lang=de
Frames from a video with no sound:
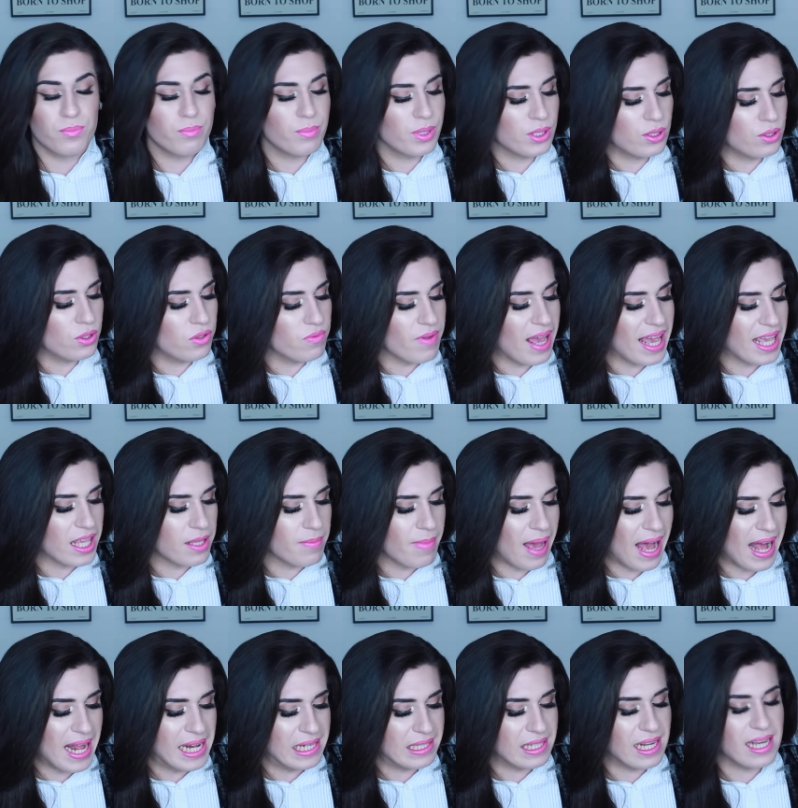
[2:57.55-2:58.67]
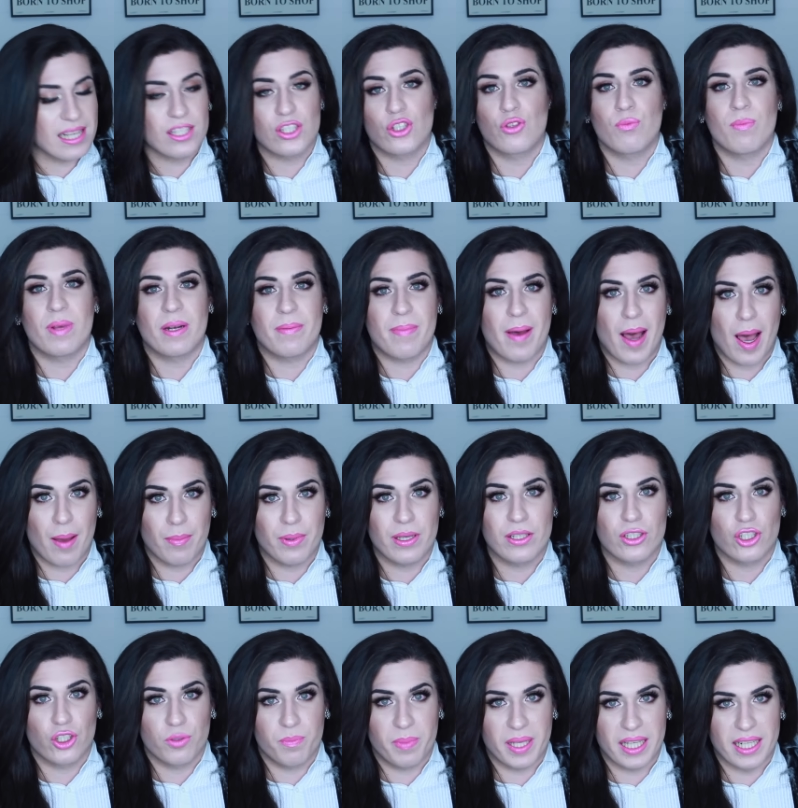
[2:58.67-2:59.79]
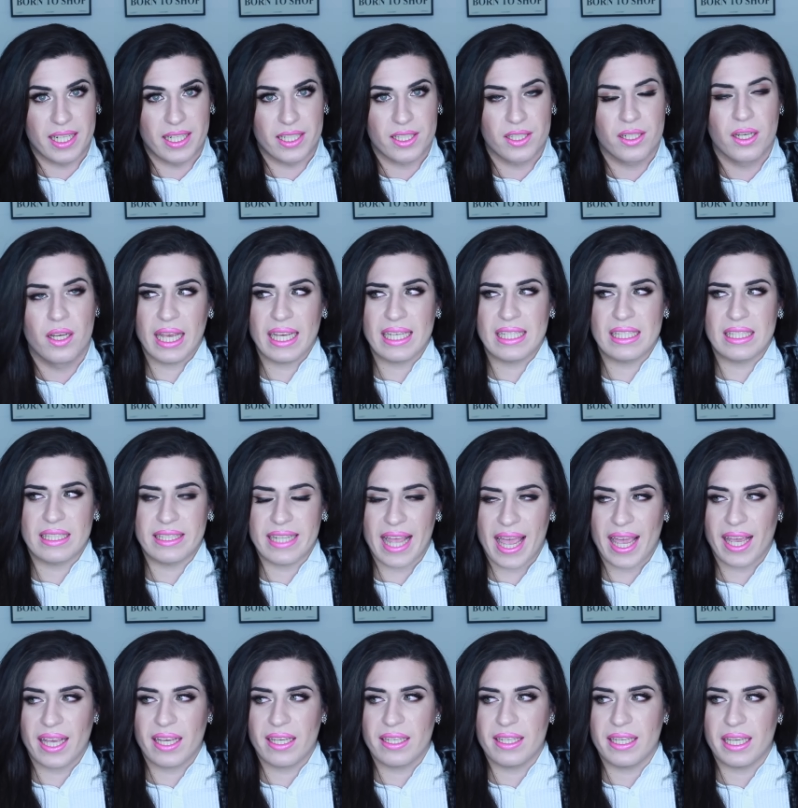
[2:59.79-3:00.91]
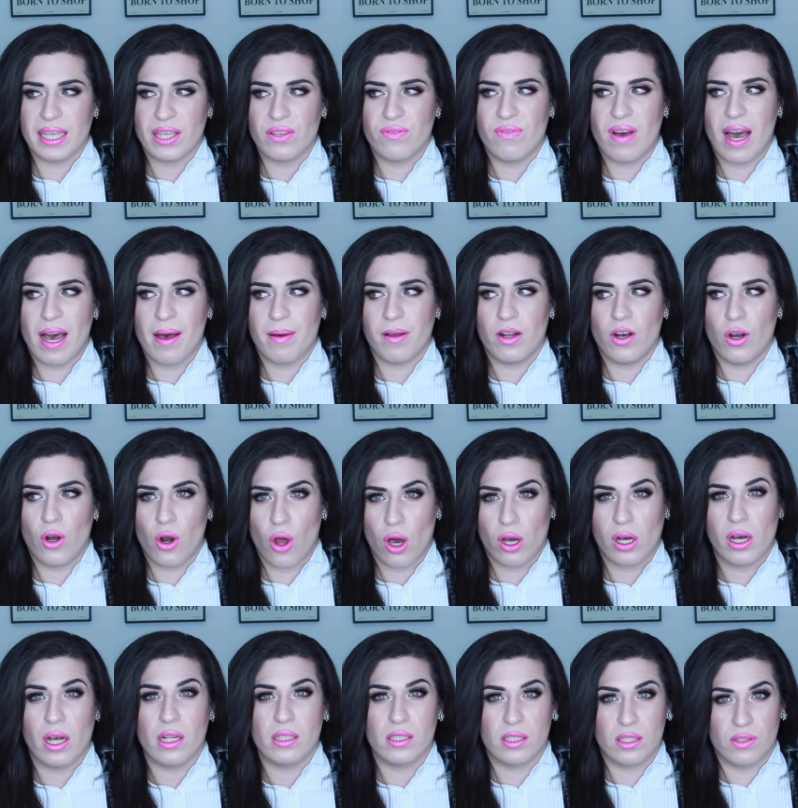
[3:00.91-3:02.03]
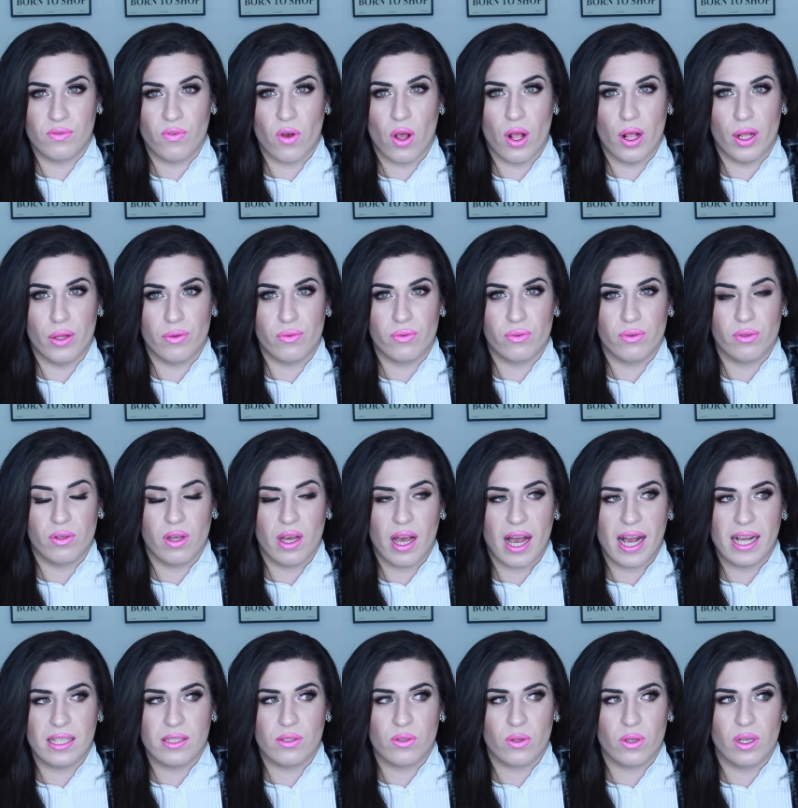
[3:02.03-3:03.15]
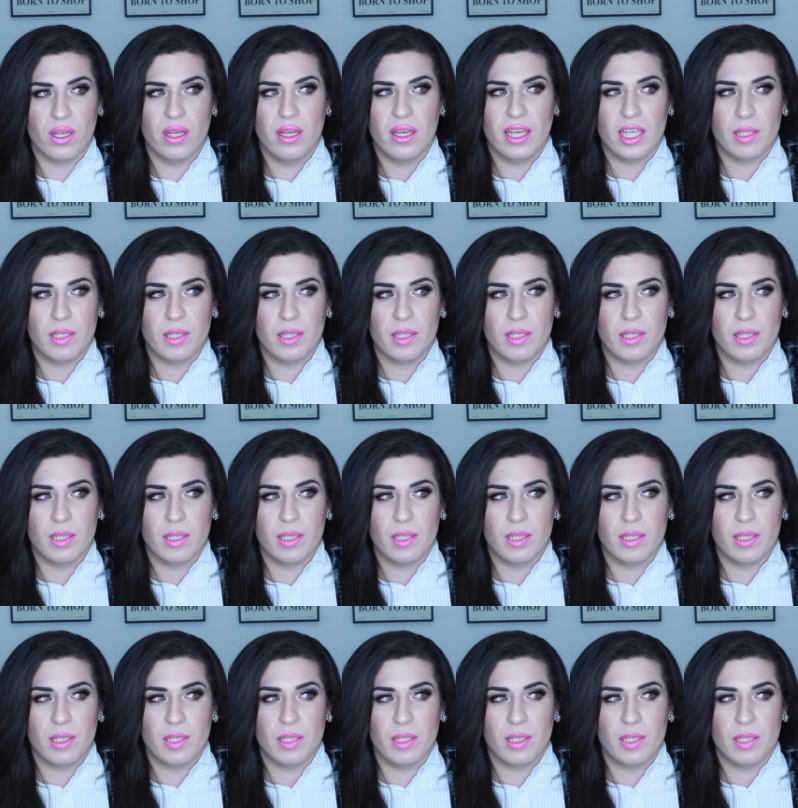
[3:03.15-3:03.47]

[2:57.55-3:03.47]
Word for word: Bis zu welchem Alter hast du mit Barbie gespielt? Ich denke, ich war locker 12. Also